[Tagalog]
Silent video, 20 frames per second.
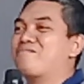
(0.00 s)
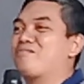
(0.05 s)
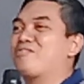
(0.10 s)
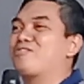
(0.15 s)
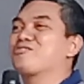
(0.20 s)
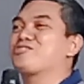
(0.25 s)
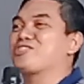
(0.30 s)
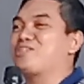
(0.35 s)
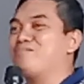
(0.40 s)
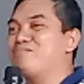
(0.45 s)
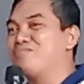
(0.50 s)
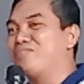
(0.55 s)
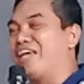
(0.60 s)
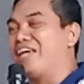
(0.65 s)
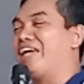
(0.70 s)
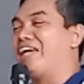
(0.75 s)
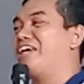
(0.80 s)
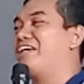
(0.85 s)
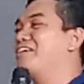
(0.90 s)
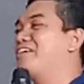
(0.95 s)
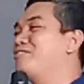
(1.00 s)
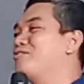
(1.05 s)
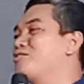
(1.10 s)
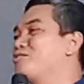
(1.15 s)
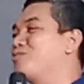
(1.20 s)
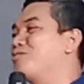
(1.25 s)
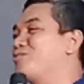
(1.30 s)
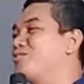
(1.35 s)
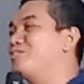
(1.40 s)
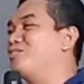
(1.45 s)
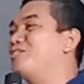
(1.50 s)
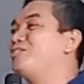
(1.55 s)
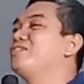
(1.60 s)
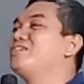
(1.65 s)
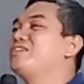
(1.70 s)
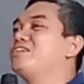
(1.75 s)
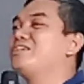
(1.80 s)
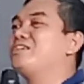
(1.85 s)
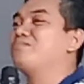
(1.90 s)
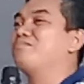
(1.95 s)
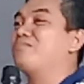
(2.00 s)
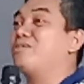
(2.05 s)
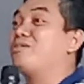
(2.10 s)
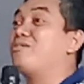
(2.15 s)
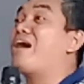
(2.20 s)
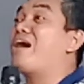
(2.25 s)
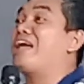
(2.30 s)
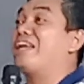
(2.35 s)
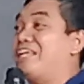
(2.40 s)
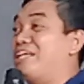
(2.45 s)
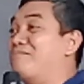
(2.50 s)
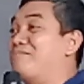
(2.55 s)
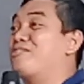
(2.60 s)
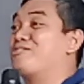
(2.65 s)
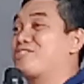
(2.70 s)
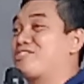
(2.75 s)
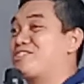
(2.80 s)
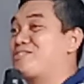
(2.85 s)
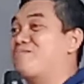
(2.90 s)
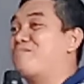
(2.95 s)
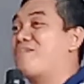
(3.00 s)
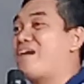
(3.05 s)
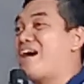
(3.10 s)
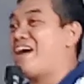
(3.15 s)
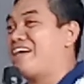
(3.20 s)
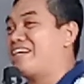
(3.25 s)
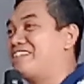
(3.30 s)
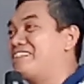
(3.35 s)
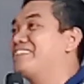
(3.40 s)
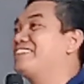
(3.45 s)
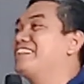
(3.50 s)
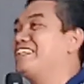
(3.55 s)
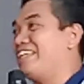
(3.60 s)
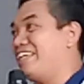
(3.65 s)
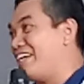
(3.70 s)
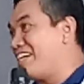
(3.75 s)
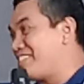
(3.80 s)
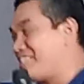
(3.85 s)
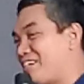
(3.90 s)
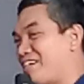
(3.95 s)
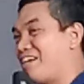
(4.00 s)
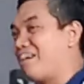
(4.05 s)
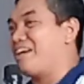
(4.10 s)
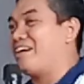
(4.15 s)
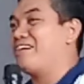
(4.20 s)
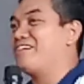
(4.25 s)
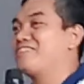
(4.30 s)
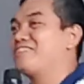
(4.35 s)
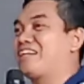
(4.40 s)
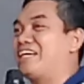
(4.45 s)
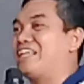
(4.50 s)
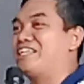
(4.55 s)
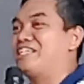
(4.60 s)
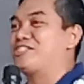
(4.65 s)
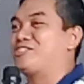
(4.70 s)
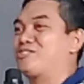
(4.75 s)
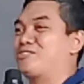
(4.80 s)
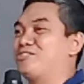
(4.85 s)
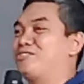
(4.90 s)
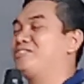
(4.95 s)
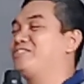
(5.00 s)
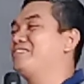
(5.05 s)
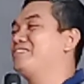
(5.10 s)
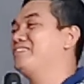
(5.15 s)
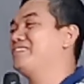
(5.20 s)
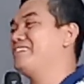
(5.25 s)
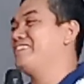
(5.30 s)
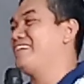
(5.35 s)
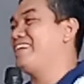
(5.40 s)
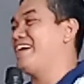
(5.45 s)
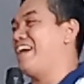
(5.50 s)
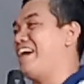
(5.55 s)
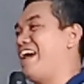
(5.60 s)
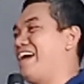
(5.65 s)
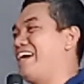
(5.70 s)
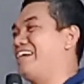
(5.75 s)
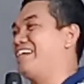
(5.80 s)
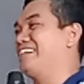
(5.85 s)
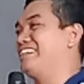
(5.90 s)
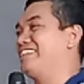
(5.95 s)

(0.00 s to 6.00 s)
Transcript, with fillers: Pero someday, gusto ko mawali mo sa simbahan iya sa Kaliso. Amen. Okay.